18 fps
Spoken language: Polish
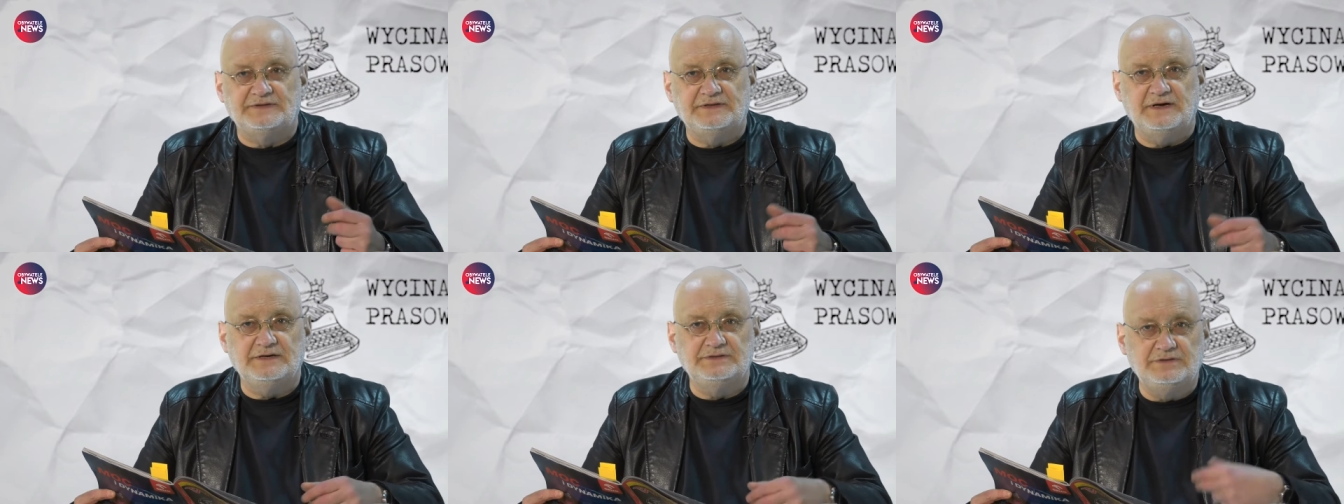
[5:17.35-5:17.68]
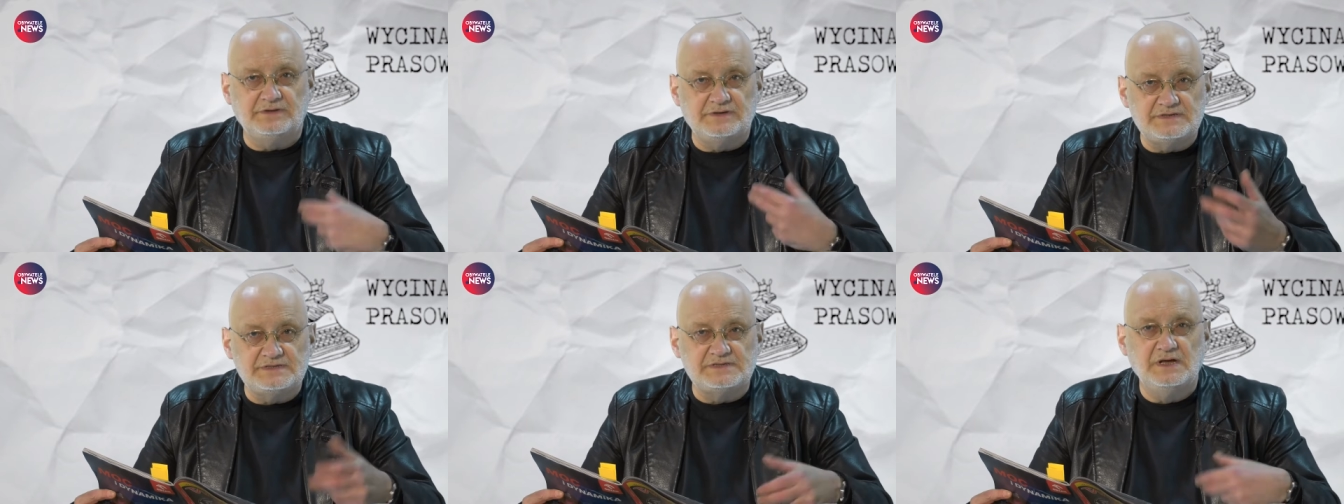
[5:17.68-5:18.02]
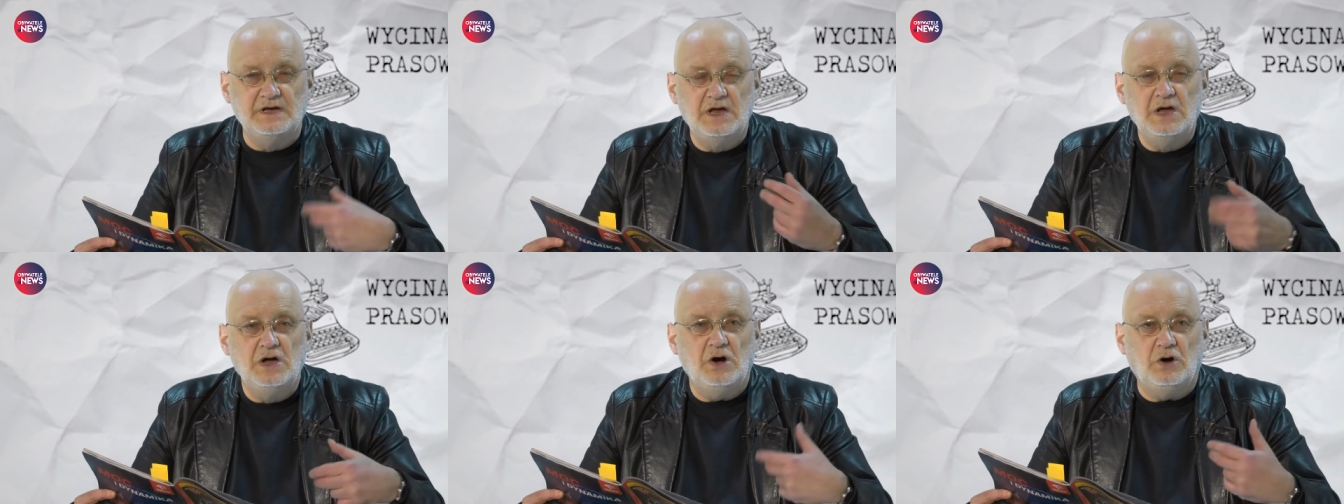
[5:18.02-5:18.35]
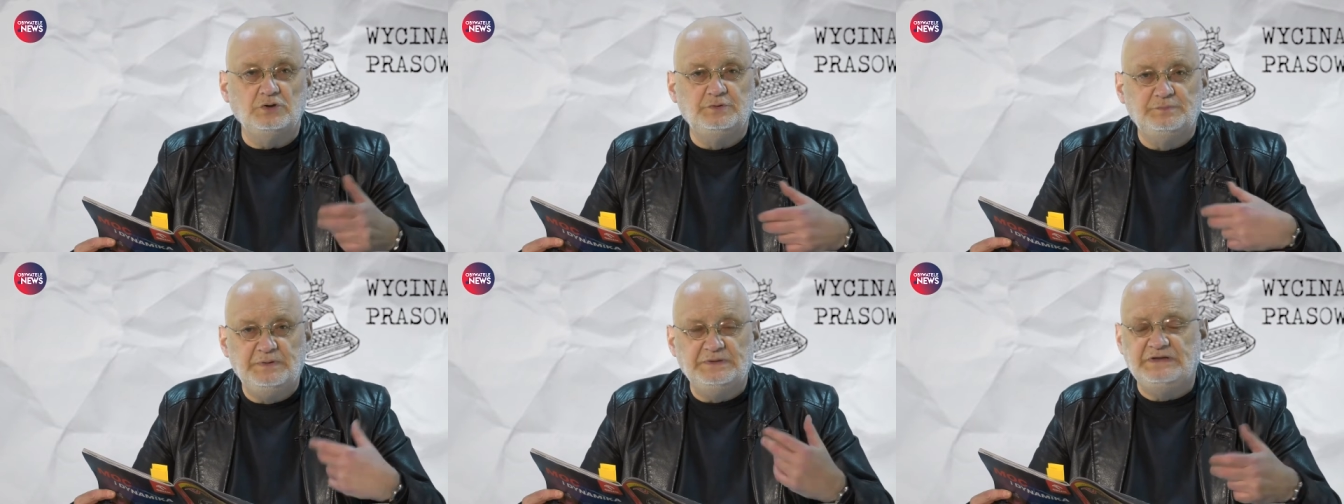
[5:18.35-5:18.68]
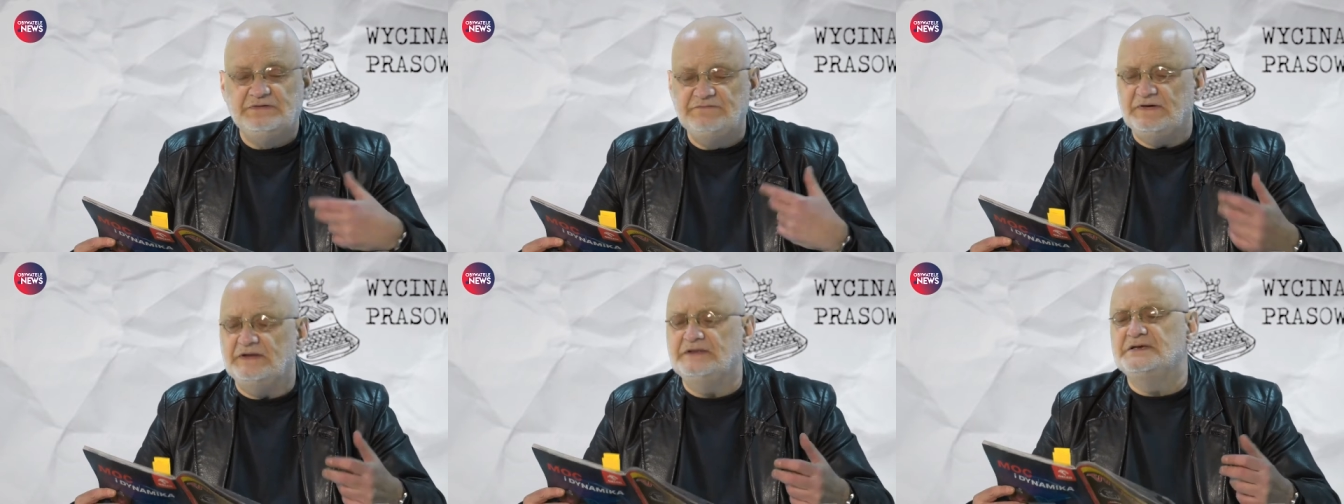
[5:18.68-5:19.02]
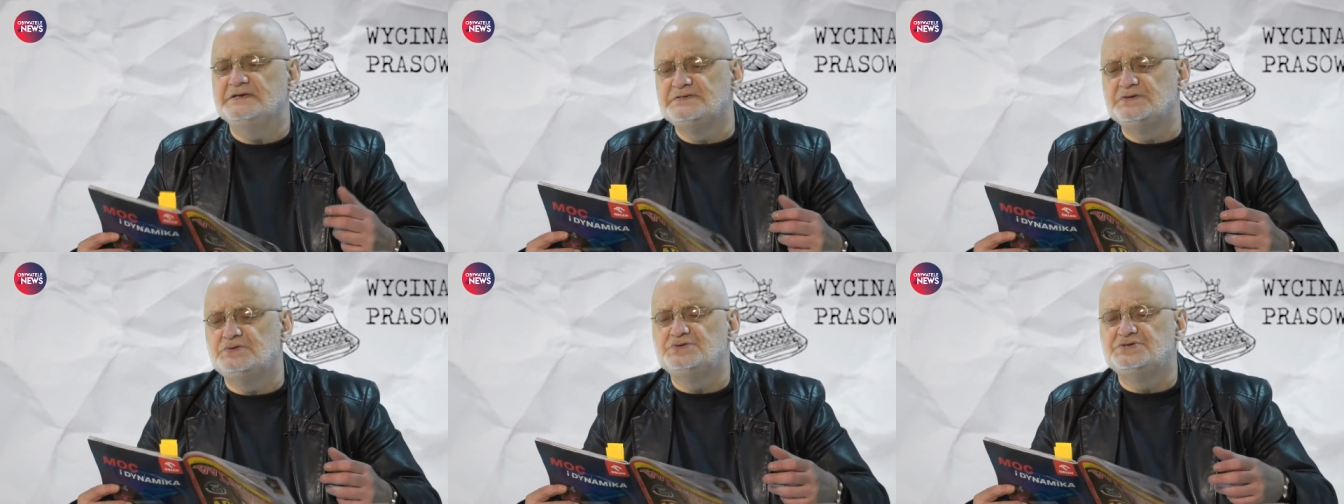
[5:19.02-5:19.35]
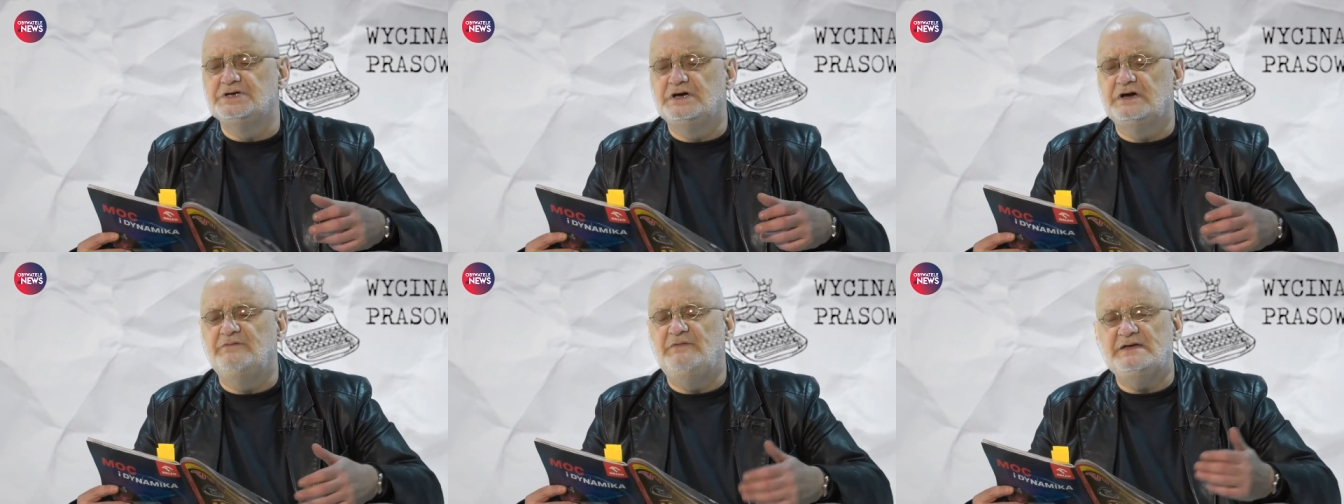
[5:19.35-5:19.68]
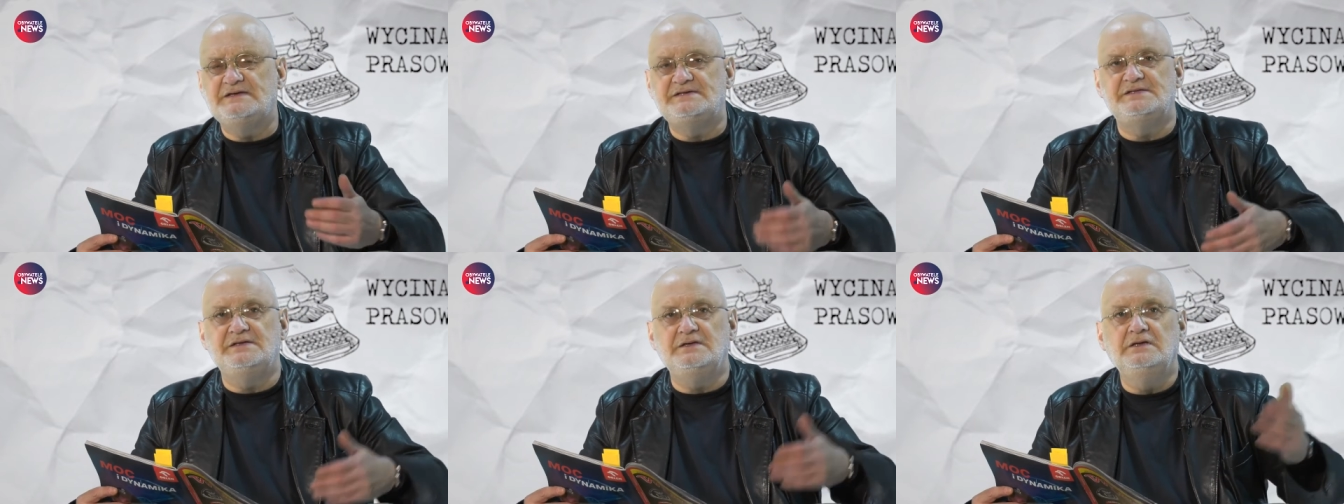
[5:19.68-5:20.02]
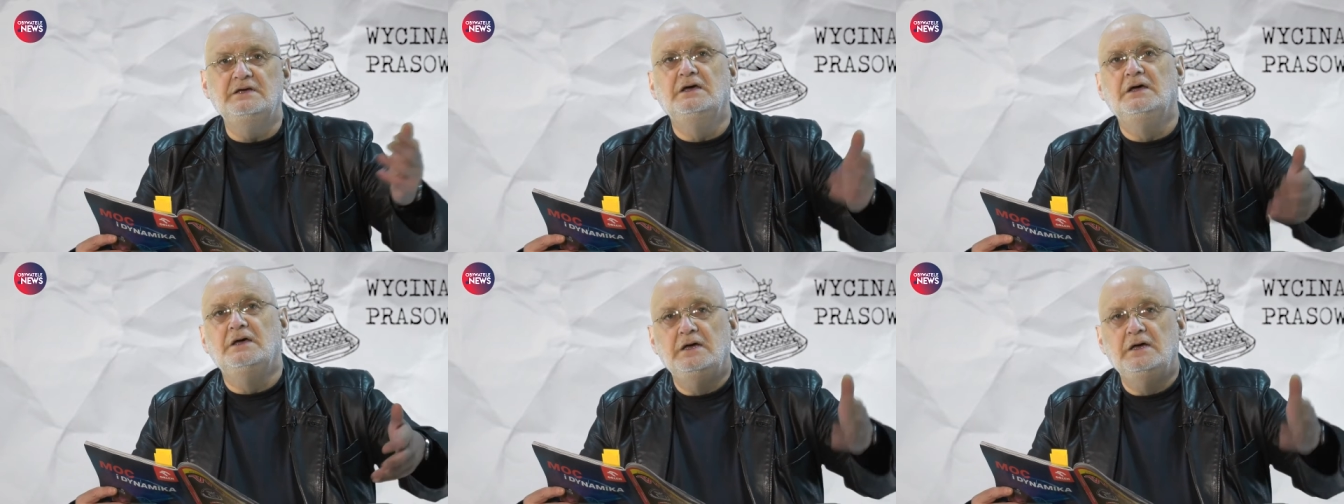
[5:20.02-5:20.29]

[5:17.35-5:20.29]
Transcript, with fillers: Tak? To jest odpytywanie z różnych kwestii,